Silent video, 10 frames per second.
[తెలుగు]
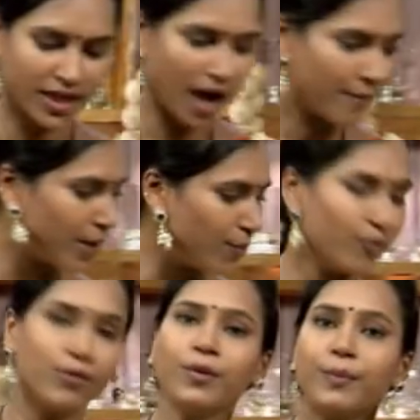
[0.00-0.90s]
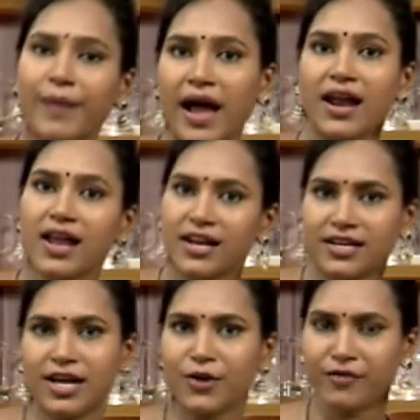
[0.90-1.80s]
తామర పువ్వు ప్యాలాలు
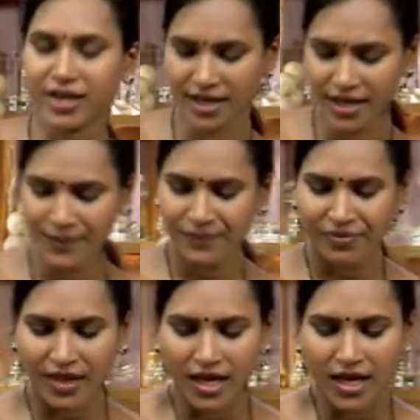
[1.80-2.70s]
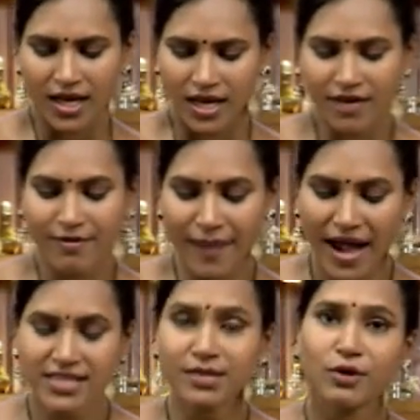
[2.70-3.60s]
అంటారు వీటిని ఇవి
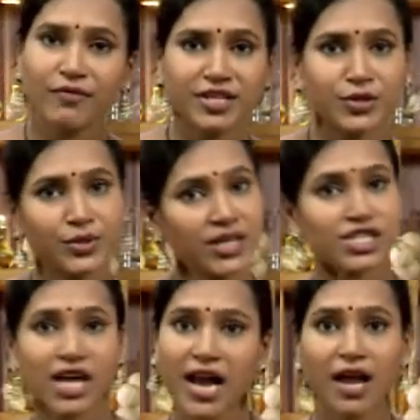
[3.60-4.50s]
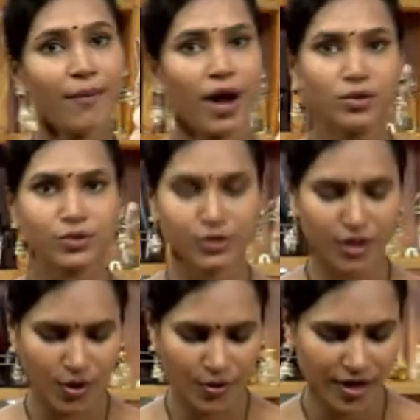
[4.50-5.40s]
పాయసంలో వేసుకుంటే చాలా బాగుంటుంది
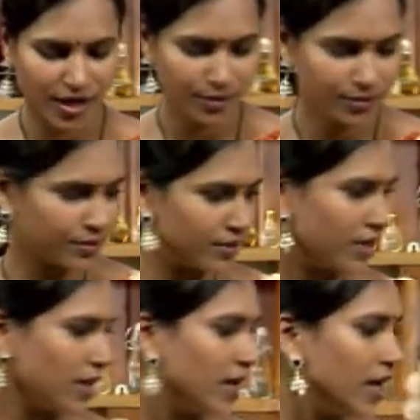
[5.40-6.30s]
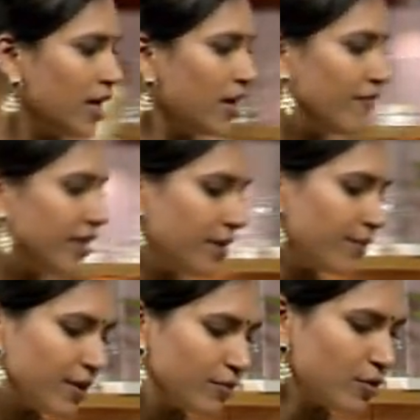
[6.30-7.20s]
గౌరీ గారు వీటిని
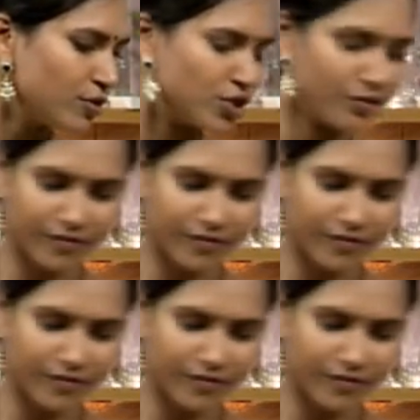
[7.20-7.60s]
మనం కొంచెం